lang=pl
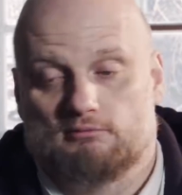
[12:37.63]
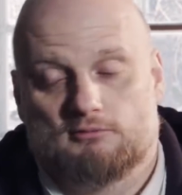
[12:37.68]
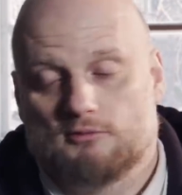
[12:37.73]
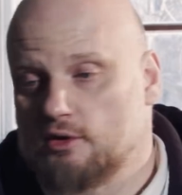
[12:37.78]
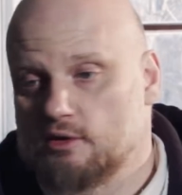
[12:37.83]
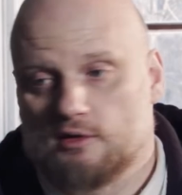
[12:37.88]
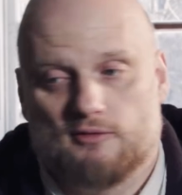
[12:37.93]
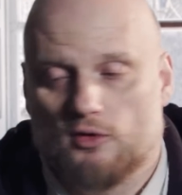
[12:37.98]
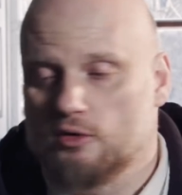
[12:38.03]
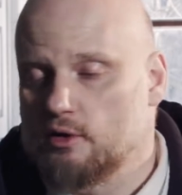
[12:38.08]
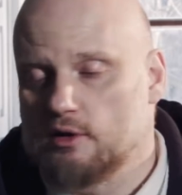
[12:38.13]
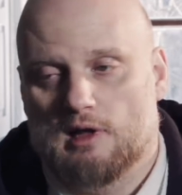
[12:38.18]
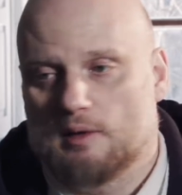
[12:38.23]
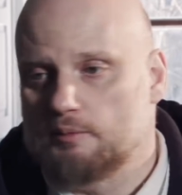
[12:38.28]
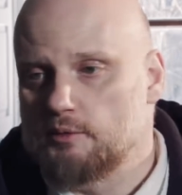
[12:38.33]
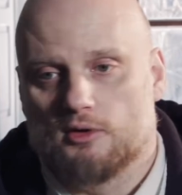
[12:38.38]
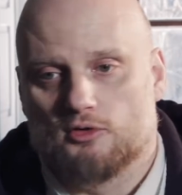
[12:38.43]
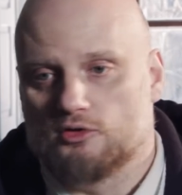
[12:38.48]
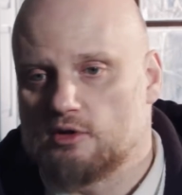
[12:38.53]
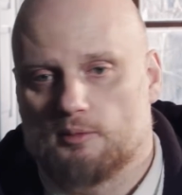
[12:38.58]
To jest w ogóle dla
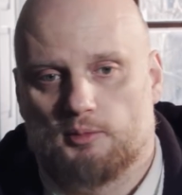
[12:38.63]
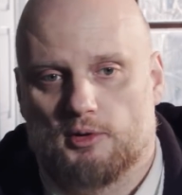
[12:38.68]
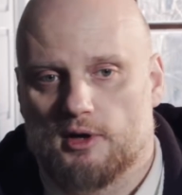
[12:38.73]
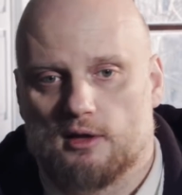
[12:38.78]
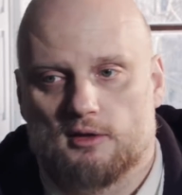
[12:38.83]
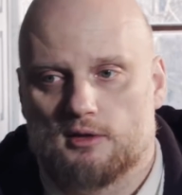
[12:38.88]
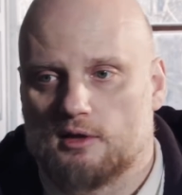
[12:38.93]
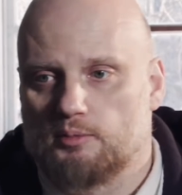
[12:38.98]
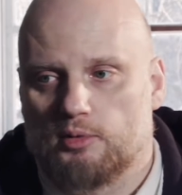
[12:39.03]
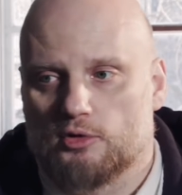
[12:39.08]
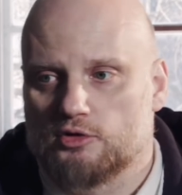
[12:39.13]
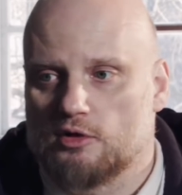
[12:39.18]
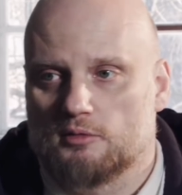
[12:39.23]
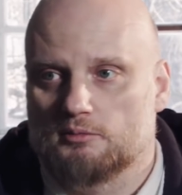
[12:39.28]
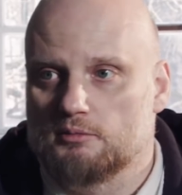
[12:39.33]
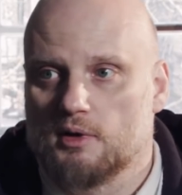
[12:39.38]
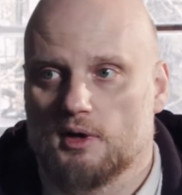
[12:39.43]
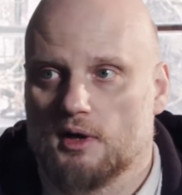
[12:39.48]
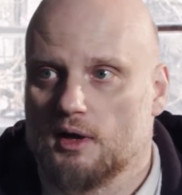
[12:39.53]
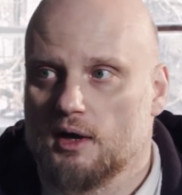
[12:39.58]
mnie już niepojęty
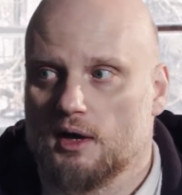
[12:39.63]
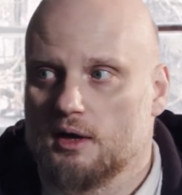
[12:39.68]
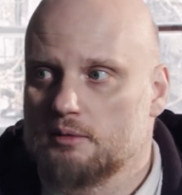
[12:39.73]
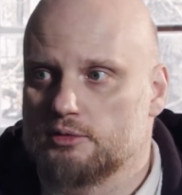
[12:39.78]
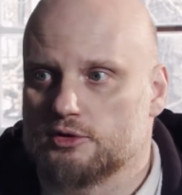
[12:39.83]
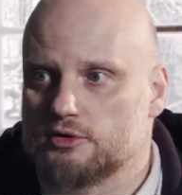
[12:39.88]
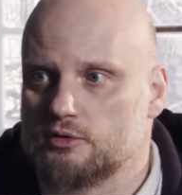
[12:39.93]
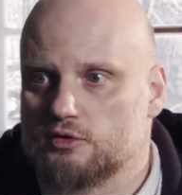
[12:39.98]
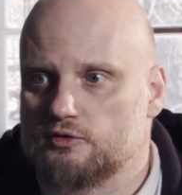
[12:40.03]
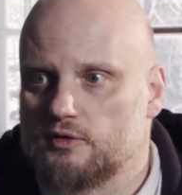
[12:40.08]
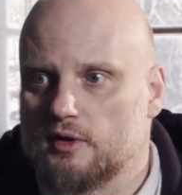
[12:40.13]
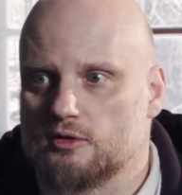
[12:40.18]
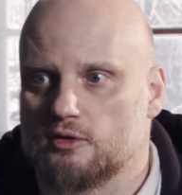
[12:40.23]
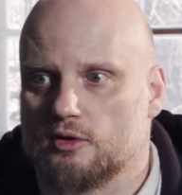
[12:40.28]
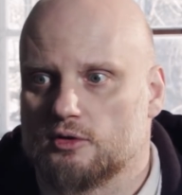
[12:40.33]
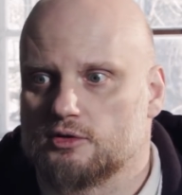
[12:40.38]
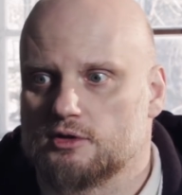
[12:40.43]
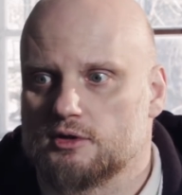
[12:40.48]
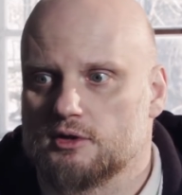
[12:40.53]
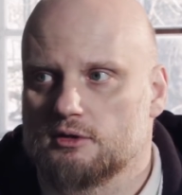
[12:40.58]
poziom po prostu
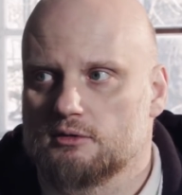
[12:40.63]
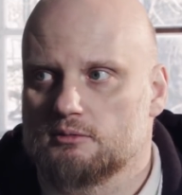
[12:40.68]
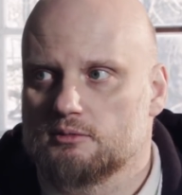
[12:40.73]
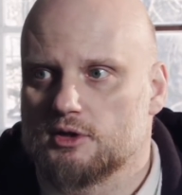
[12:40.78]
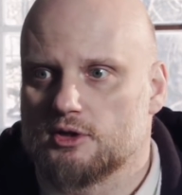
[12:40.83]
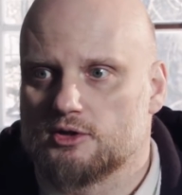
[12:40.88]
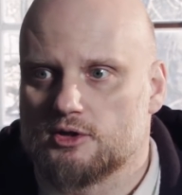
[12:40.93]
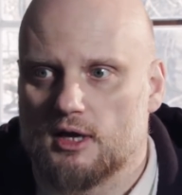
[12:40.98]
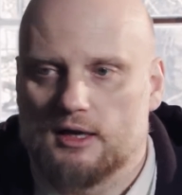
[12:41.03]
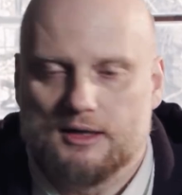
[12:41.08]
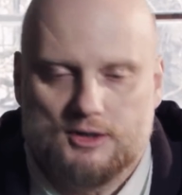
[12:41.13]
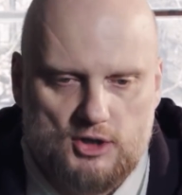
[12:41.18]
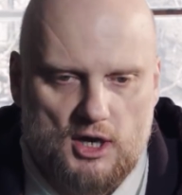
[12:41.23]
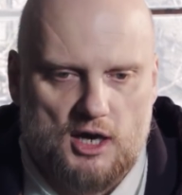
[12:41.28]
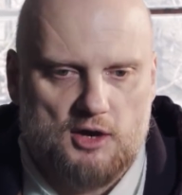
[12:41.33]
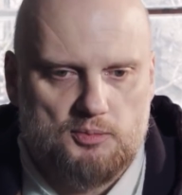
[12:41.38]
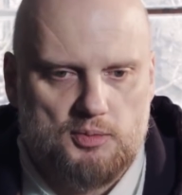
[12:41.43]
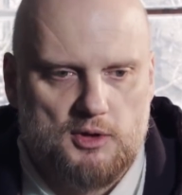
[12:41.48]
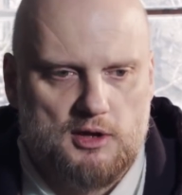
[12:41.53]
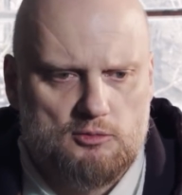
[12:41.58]
świętości. Że człowiek
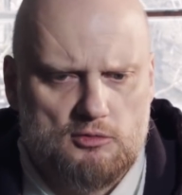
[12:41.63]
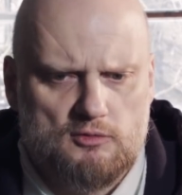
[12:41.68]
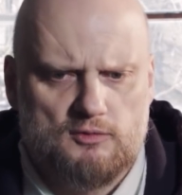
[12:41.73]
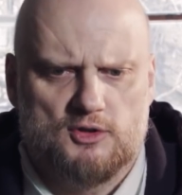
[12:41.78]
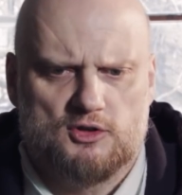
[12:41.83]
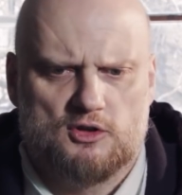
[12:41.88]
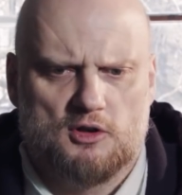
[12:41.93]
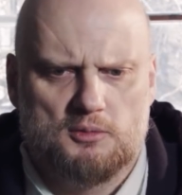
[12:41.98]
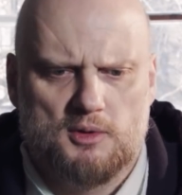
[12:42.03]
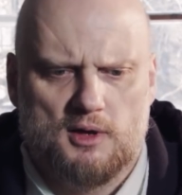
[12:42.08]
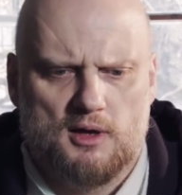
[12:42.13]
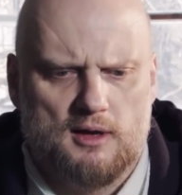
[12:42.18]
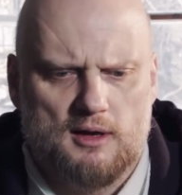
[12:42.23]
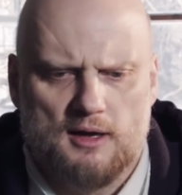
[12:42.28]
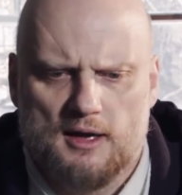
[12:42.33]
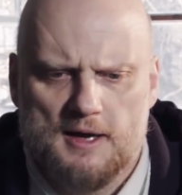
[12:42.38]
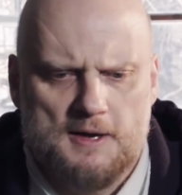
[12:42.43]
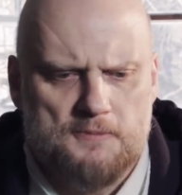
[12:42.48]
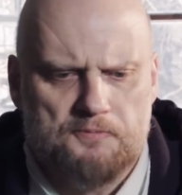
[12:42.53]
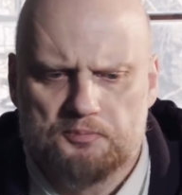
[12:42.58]
cierpi i mówi sobie,
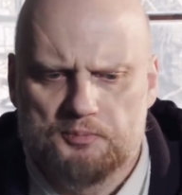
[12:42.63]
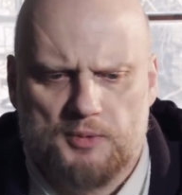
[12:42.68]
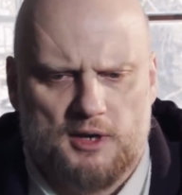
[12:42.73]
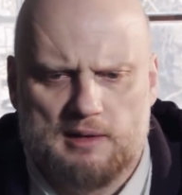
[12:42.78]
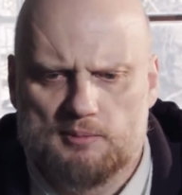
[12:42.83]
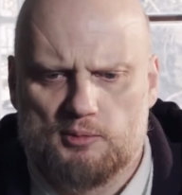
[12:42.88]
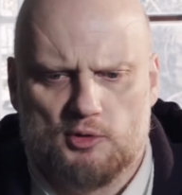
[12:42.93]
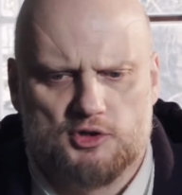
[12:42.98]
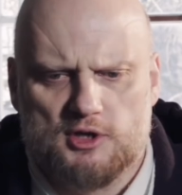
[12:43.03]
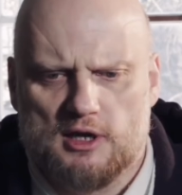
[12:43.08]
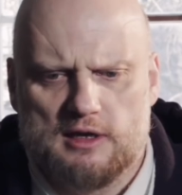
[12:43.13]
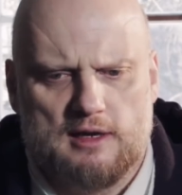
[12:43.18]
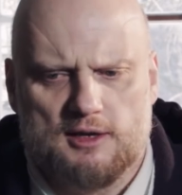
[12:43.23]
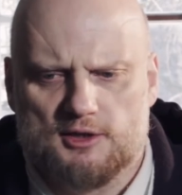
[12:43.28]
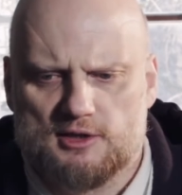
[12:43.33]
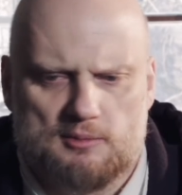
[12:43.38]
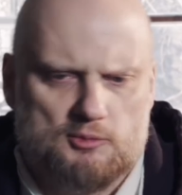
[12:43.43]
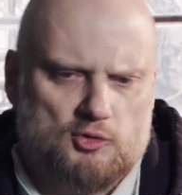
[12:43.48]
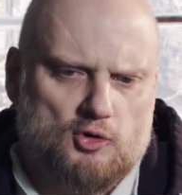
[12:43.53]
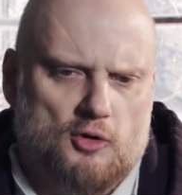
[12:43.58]
Panie Boże, nie
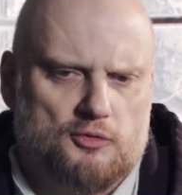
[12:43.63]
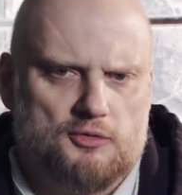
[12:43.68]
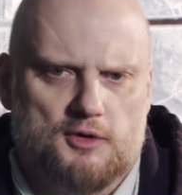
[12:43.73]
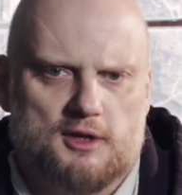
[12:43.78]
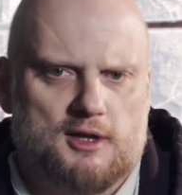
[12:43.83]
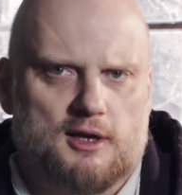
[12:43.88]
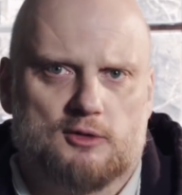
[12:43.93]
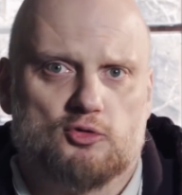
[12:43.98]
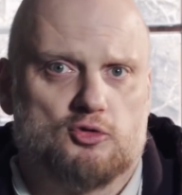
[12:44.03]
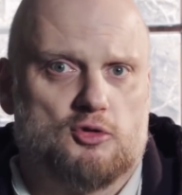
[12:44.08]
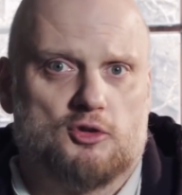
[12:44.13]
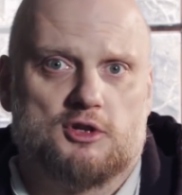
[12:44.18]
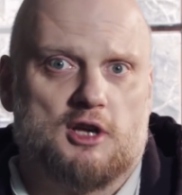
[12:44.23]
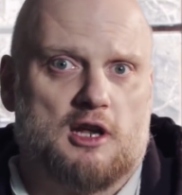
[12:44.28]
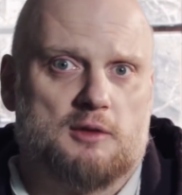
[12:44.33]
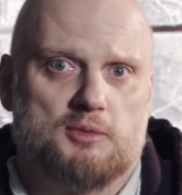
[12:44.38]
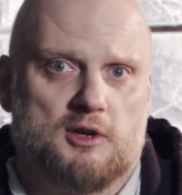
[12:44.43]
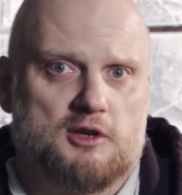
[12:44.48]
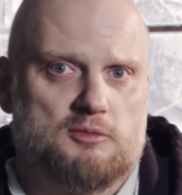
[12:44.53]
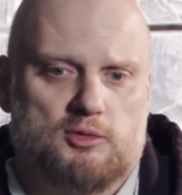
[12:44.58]
jestem godny tak dużo
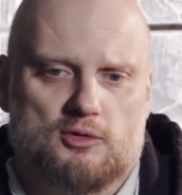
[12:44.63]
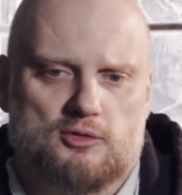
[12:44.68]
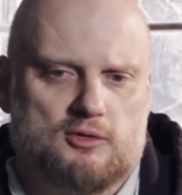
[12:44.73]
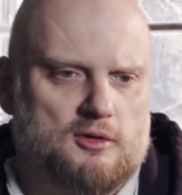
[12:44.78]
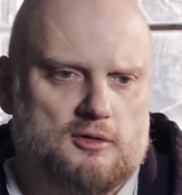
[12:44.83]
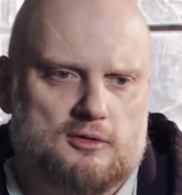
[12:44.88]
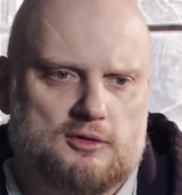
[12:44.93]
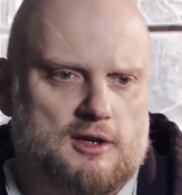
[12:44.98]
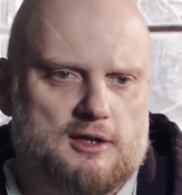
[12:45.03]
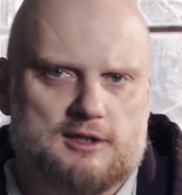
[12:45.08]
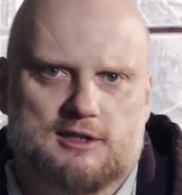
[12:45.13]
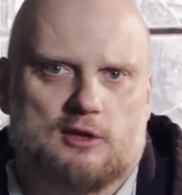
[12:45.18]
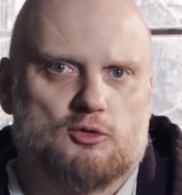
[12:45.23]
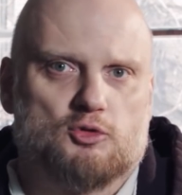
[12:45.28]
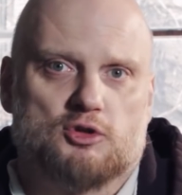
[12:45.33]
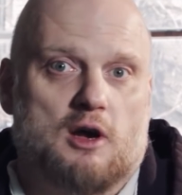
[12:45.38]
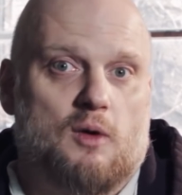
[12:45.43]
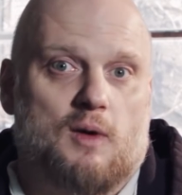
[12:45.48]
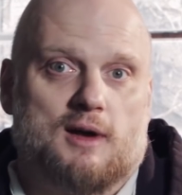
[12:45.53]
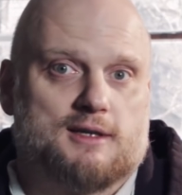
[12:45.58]
cierpieć, bo to, to jest za
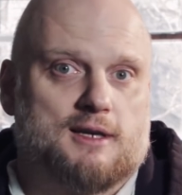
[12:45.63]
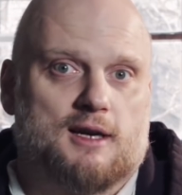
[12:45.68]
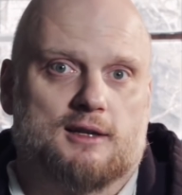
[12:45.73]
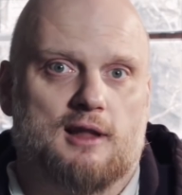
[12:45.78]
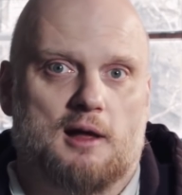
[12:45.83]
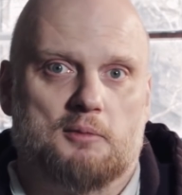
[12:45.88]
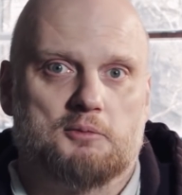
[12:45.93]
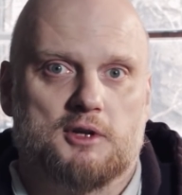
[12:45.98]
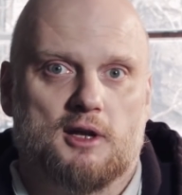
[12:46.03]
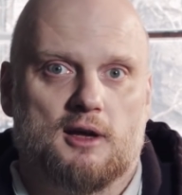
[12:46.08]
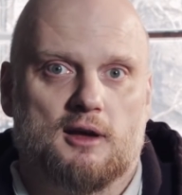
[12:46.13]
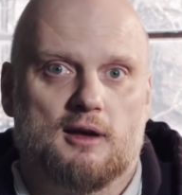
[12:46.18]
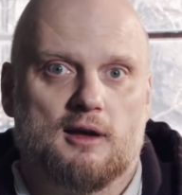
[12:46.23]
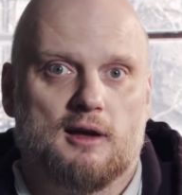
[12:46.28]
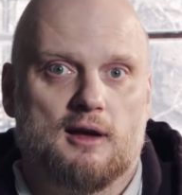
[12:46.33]
duża łaska dla mnie.